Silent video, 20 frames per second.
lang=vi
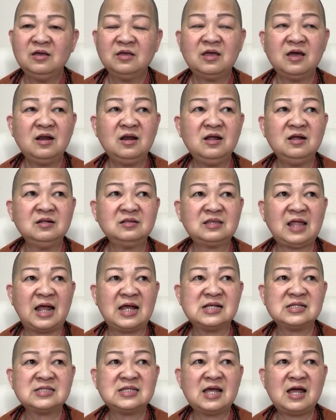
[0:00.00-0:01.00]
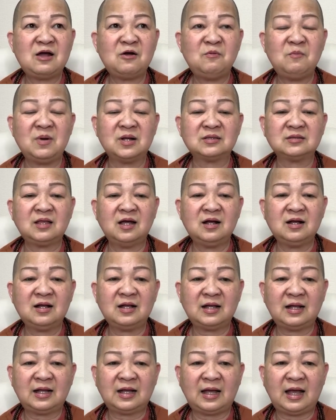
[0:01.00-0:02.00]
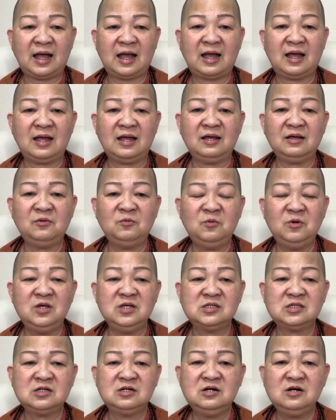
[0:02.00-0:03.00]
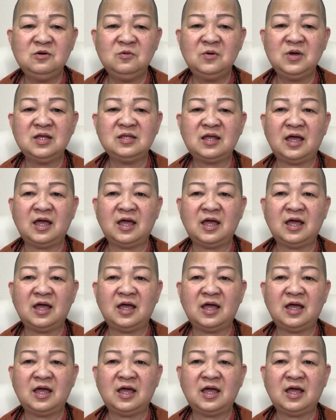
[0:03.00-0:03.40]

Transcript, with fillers: Cho nên tại sao mà tất cả quý sư quý